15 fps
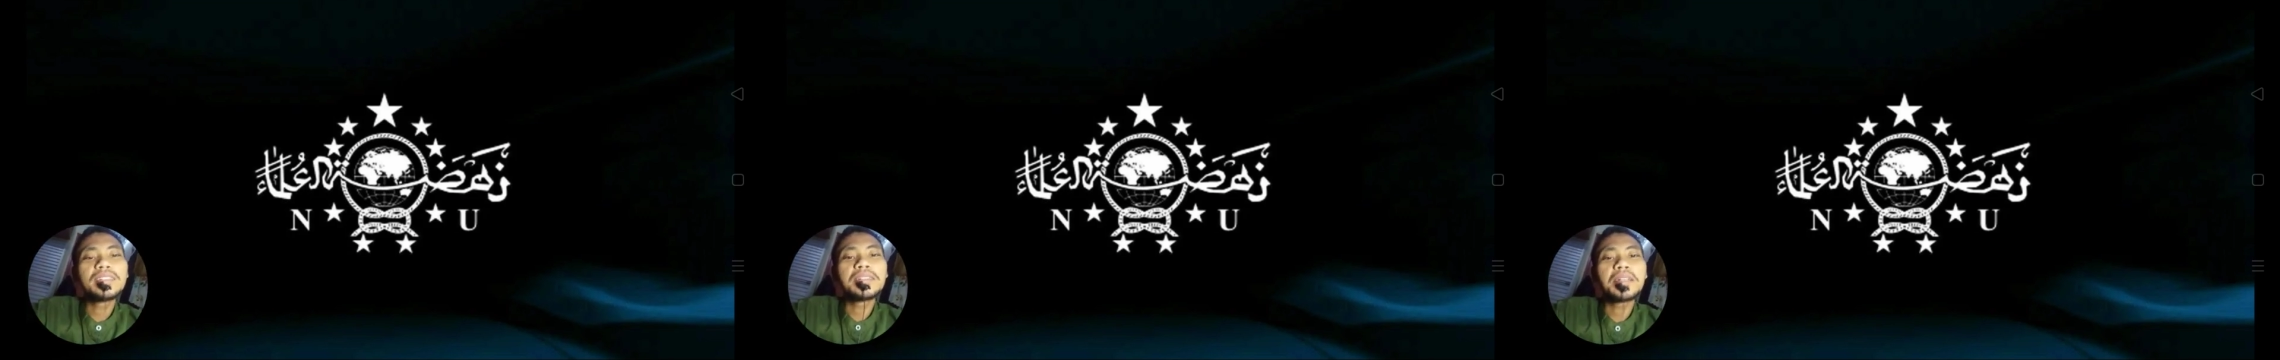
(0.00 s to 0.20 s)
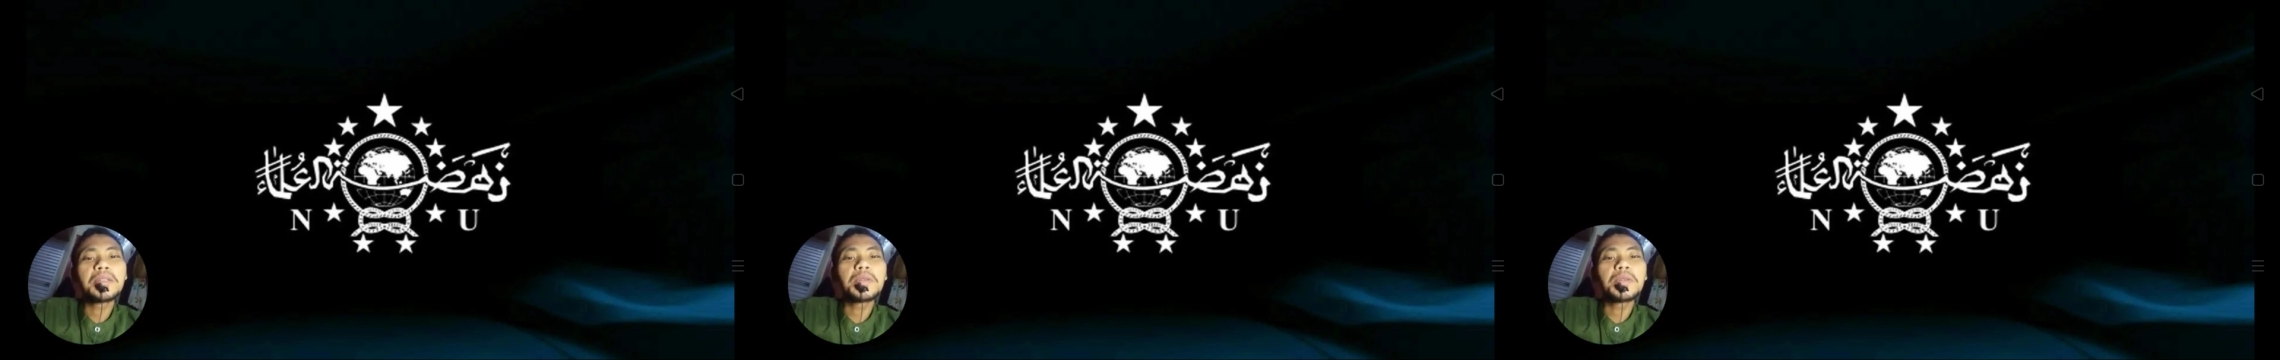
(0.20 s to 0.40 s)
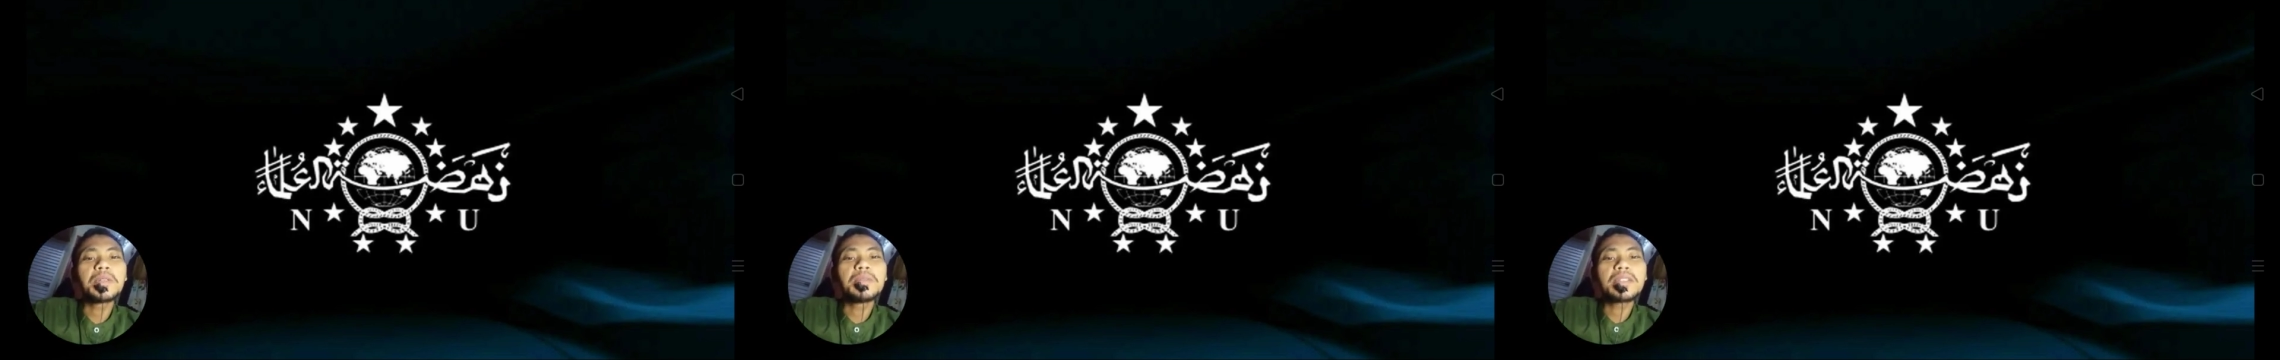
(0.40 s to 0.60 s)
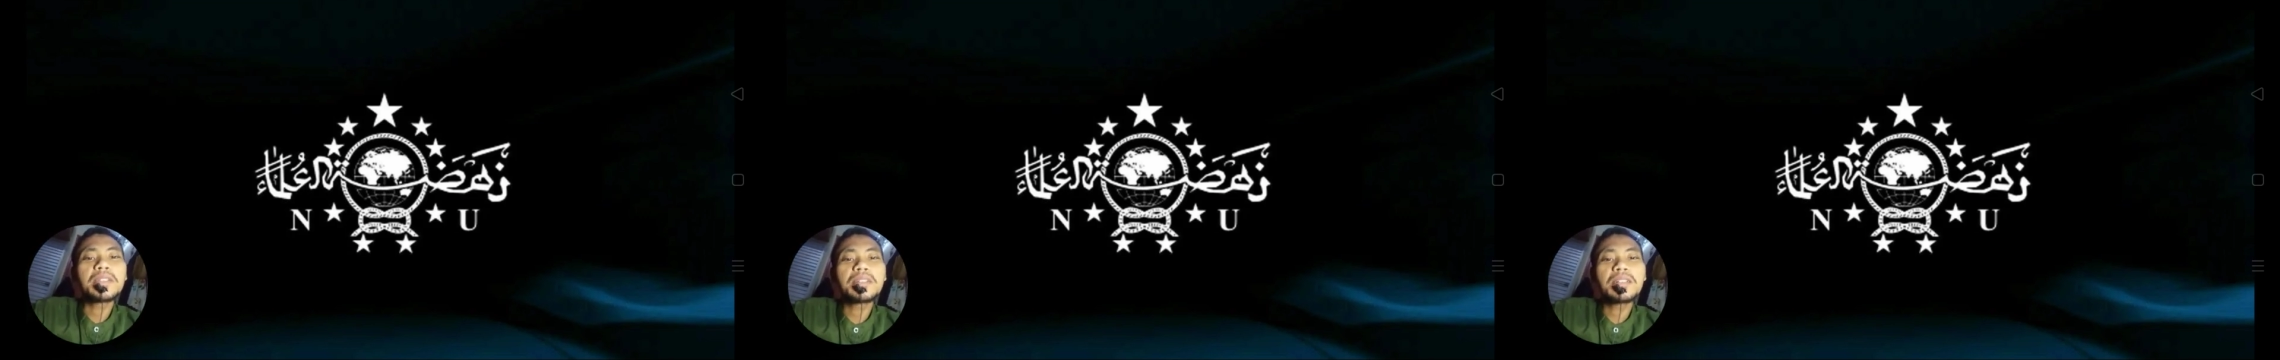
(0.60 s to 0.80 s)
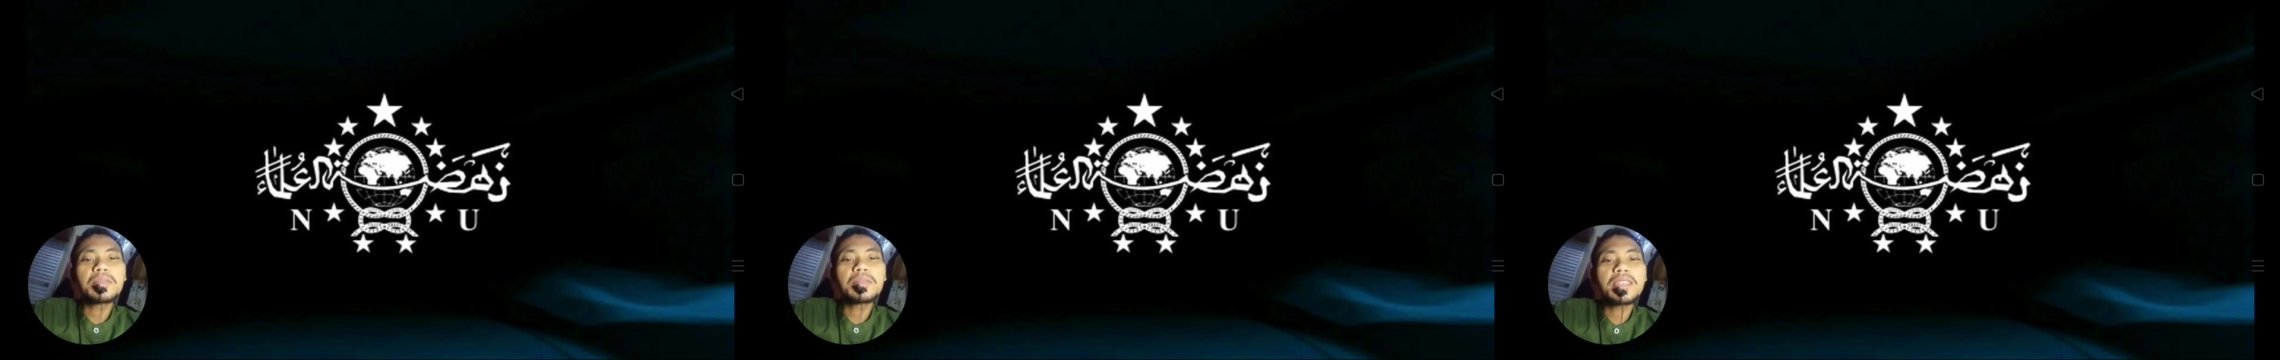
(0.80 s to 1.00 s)
atau
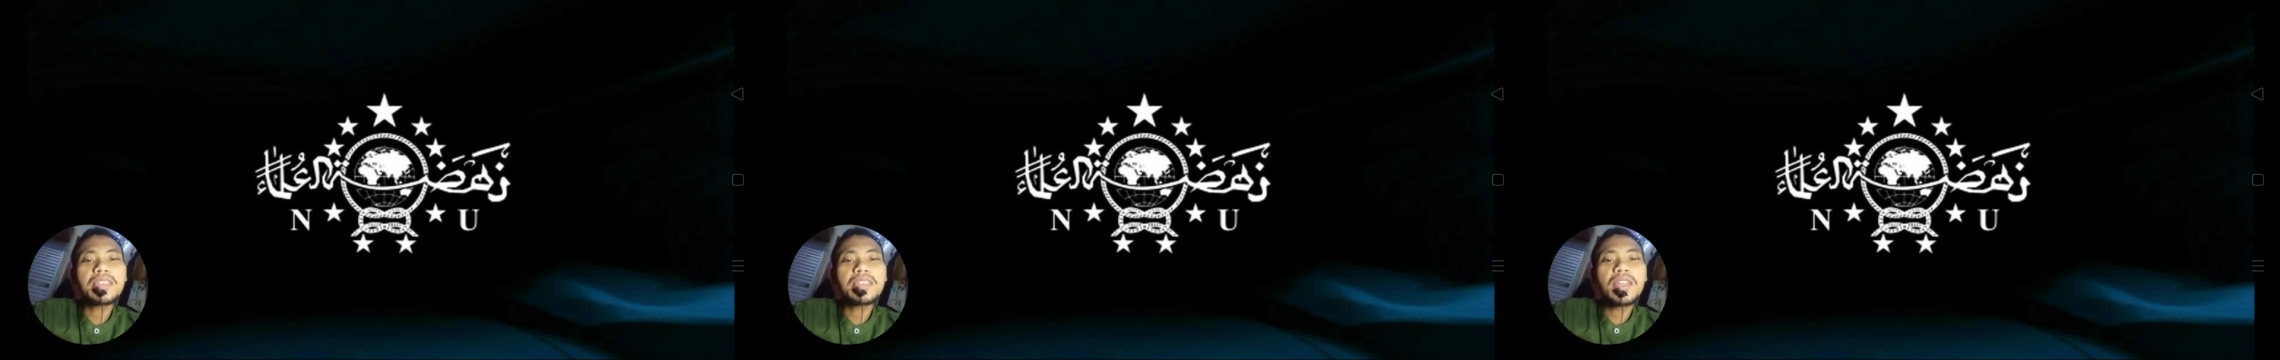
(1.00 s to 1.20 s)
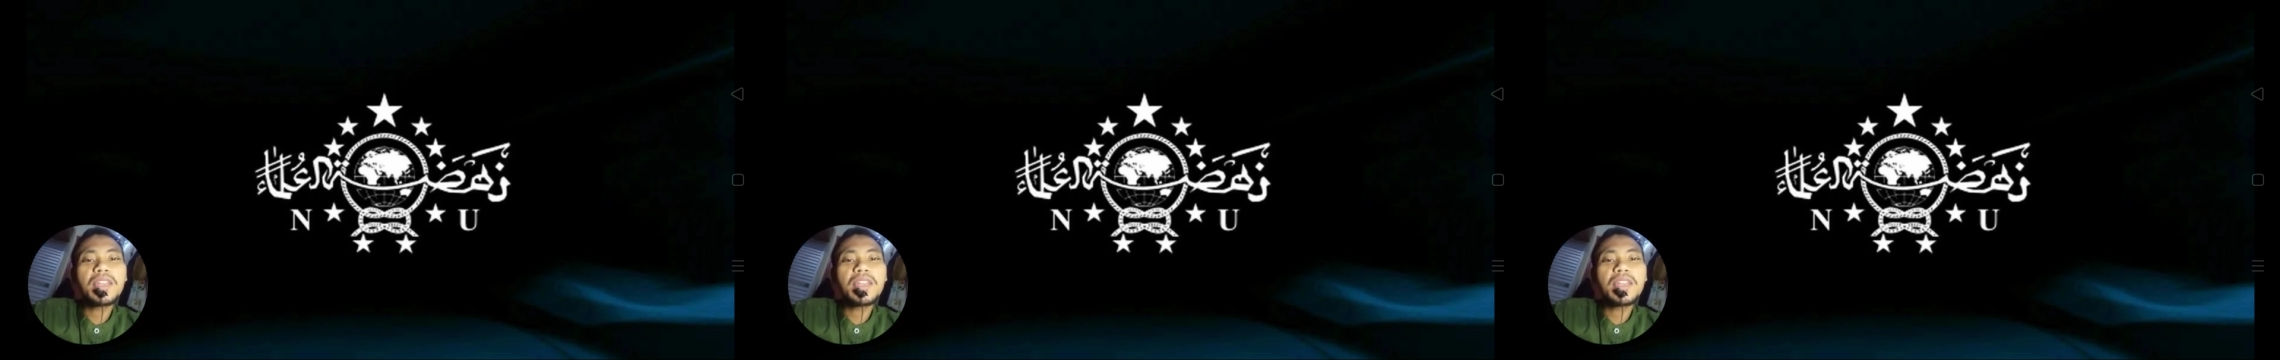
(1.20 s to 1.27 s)
kebiasaan-kebiasaan